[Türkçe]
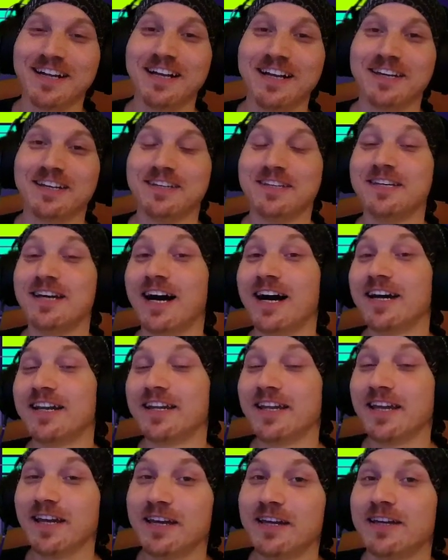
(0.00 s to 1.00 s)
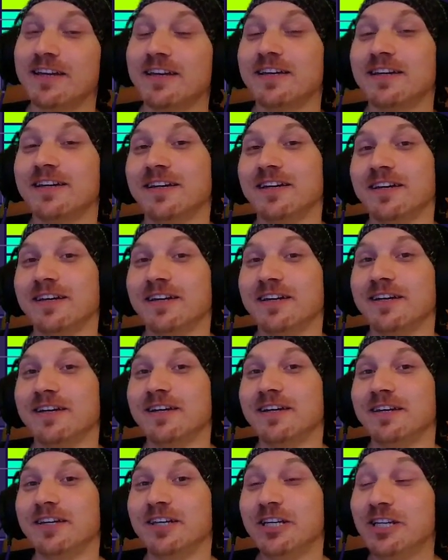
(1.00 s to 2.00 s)
Yani e,
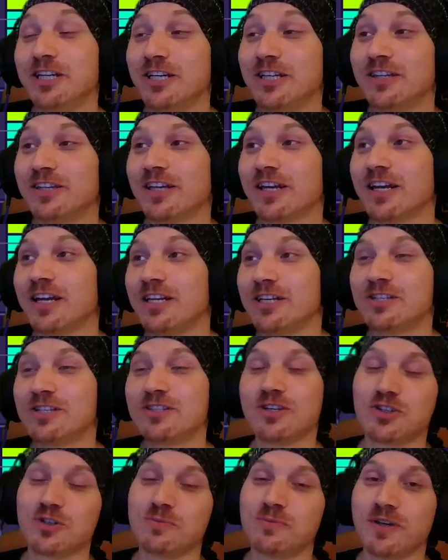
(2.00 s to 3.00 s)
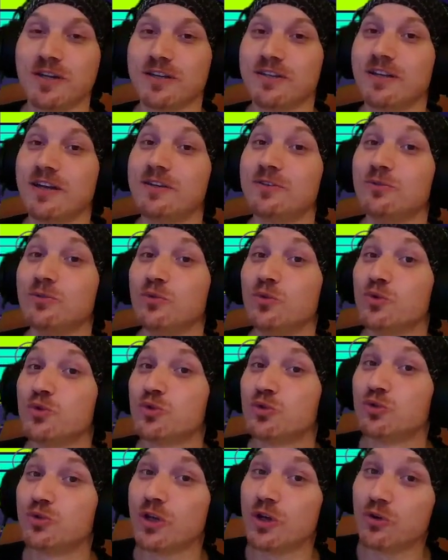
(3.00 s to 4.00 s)
İngiltere lig seçimlerinden
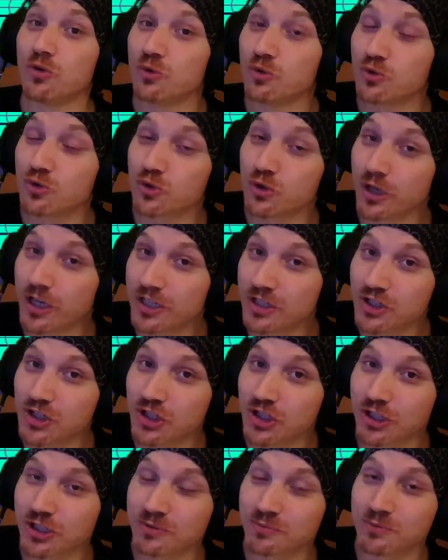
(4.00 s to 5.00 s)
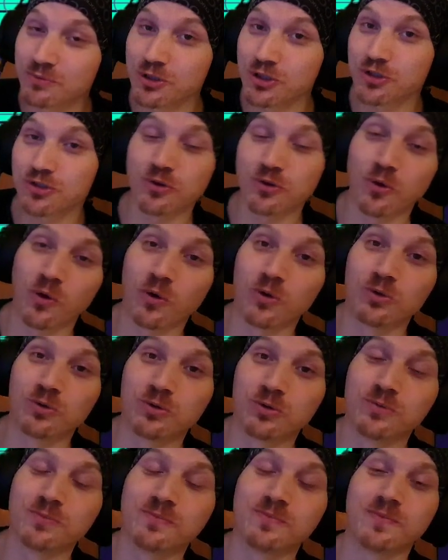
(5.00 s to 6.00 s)
3'te 3 ile çıkmış
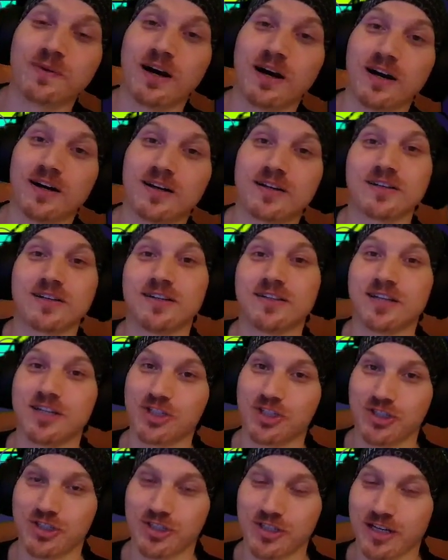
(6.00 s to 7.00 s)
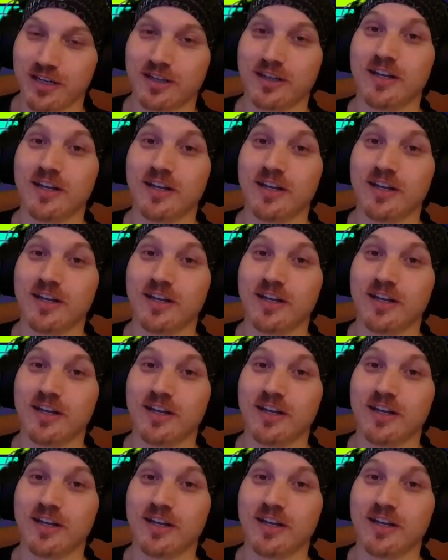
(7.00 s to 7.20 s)
oldum arkadaşlar.